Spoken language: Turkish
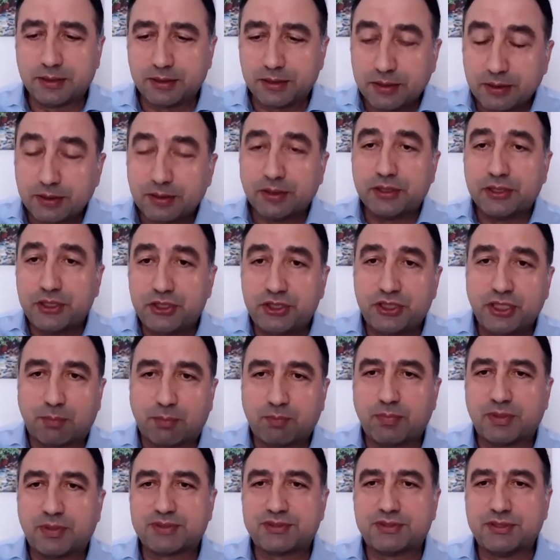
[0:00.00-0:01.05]
e, iş
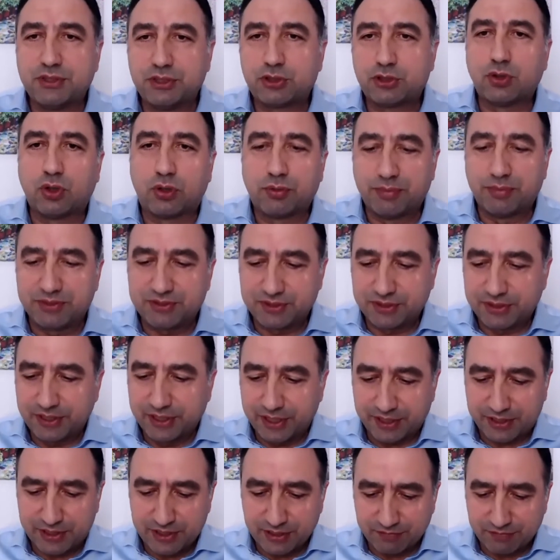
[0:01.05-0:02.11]
yapması, iş görmesi
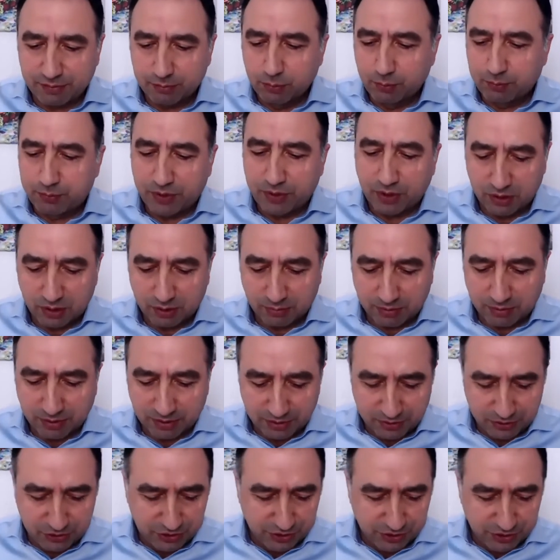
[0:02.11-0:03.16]
gerekir ve bu
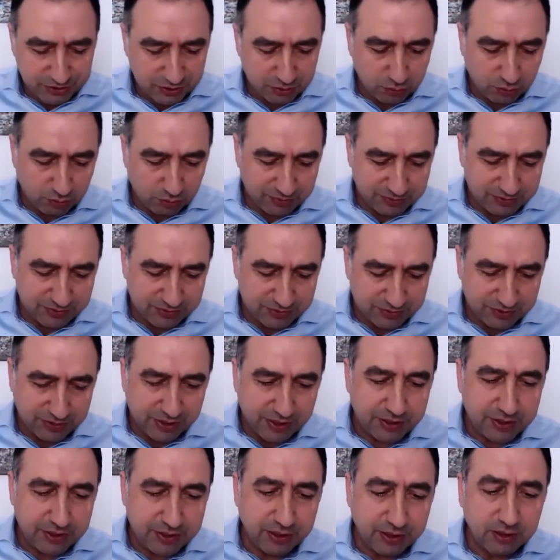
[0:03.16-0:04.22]
planlamaların içerisinde olması
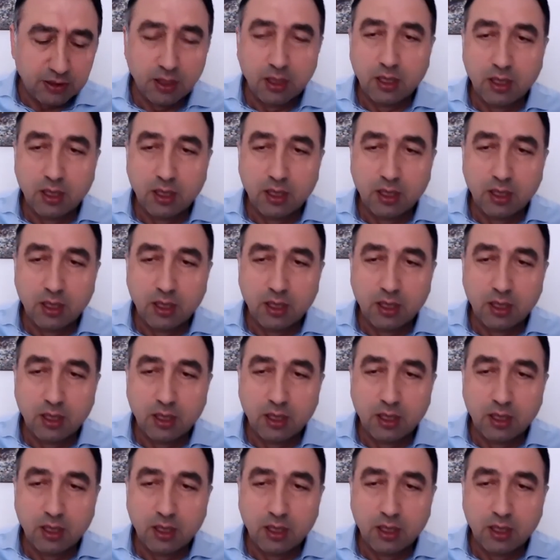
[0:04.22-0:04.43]
gerekir.